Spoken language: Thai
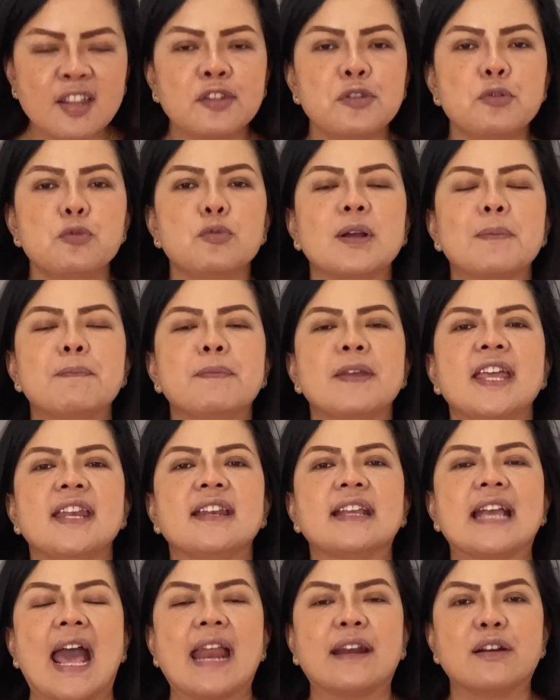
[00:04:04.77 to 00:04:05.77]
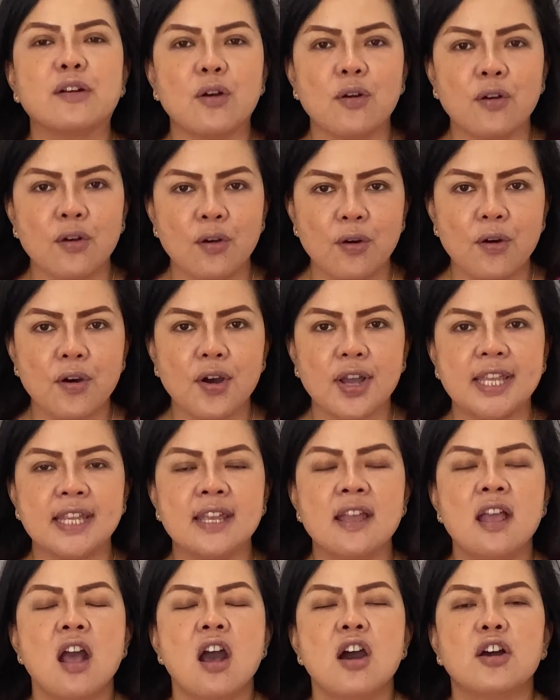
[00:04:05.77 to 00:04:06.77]
อยู่กับเกณฑ์การรอคอย
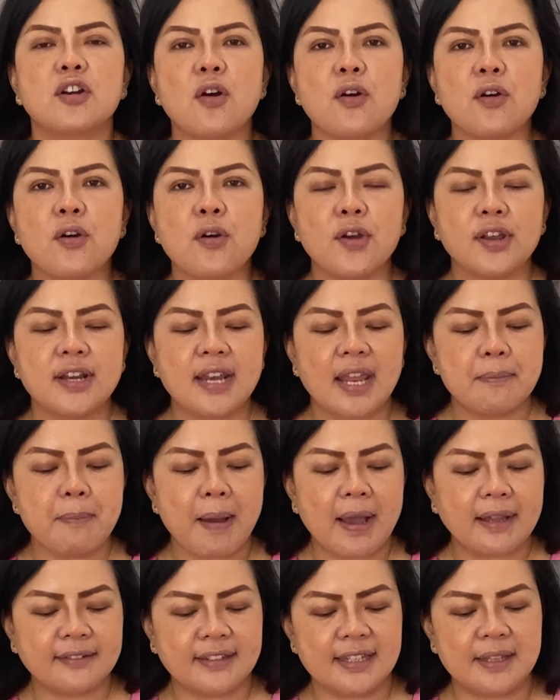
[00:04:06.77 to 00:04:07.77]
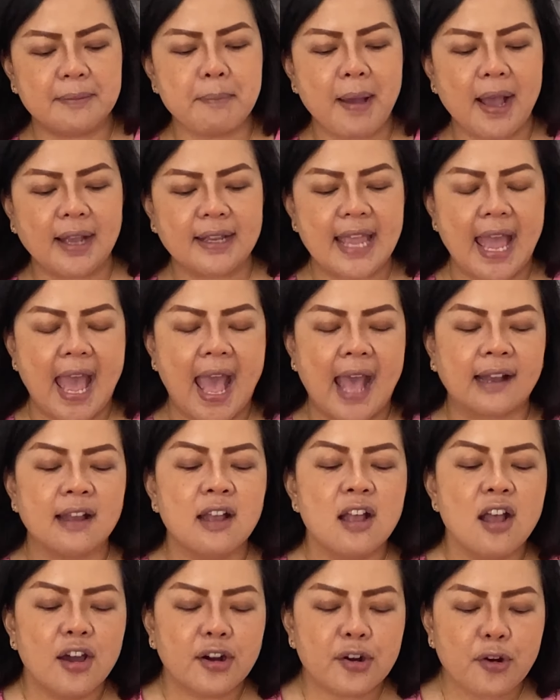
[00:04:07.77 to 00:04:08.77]
รอคอยในบางสิ่งบางอย่าง
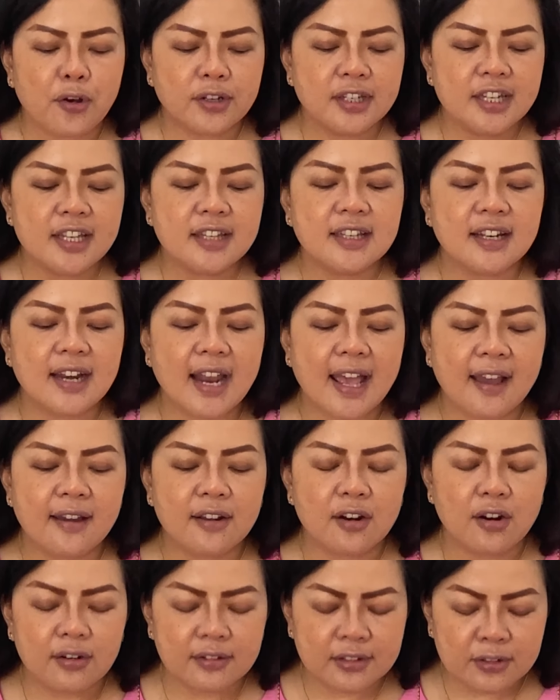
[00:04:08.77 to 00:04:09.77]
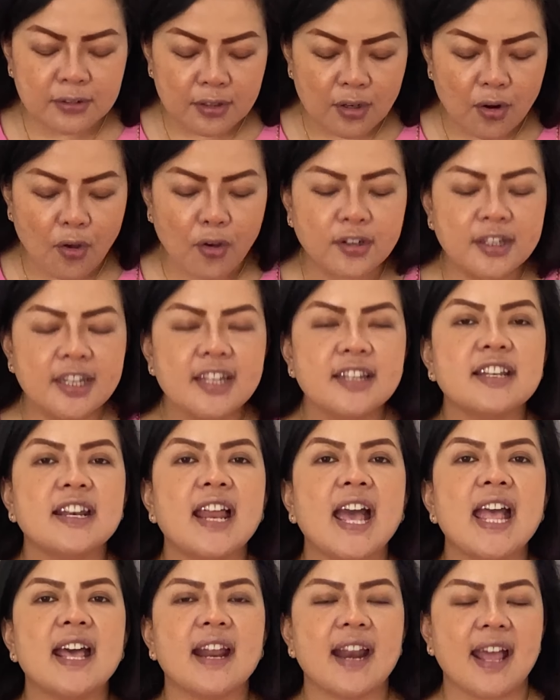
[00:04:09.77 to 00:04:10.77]
รอที่จะรอที่จะ
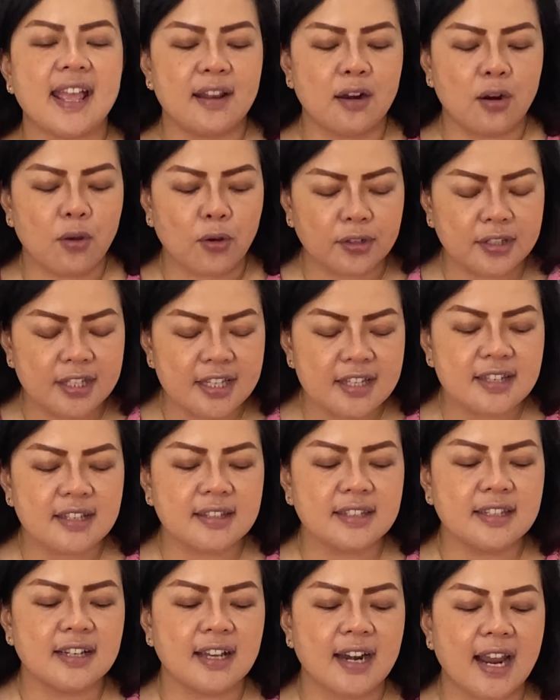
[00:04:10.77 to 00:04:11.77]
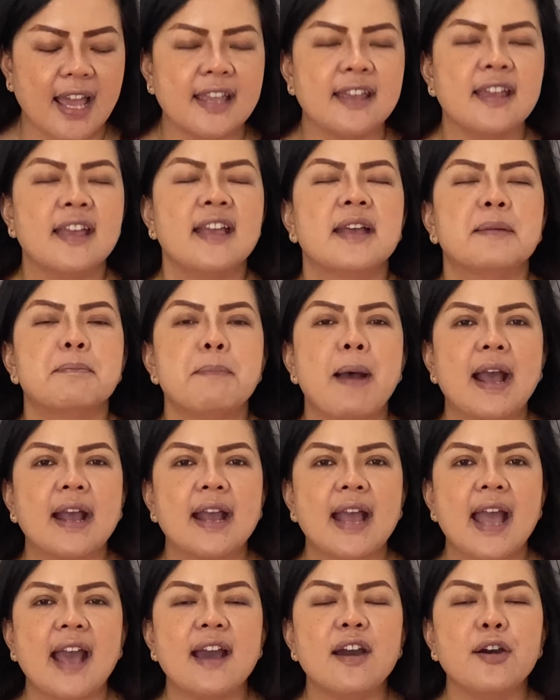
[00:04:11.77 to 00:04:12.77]
ได้อะไรรอที่จะเจออะไร บาง
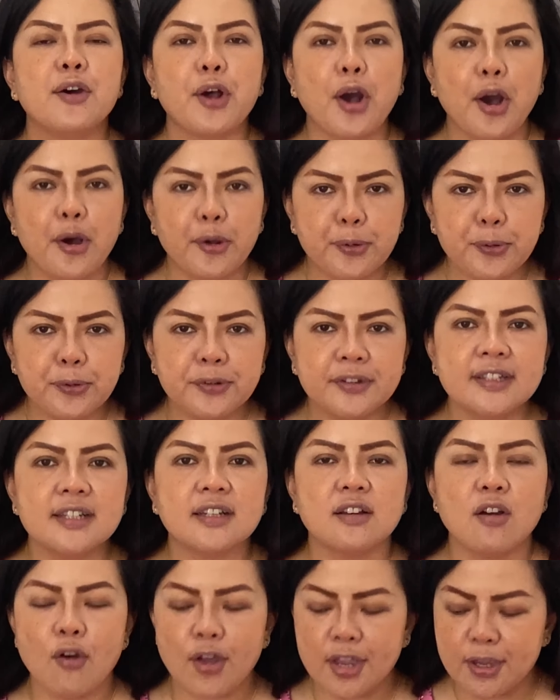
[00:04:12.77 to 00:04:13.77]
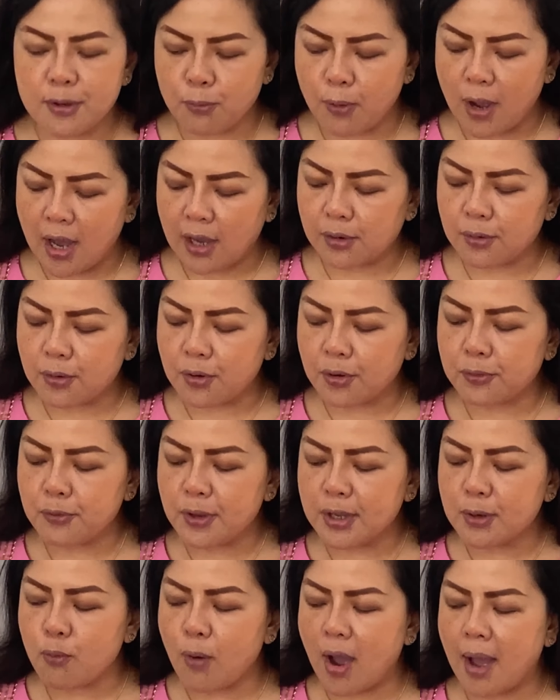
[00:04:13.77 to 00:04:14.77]
ครั้งรู้สึกห้อยหัวรอด้
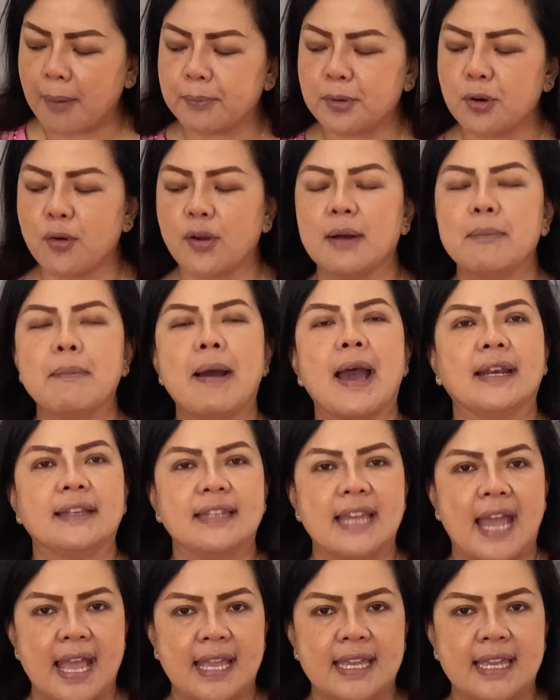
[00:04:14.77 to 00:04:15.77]
วยความทรมานใจ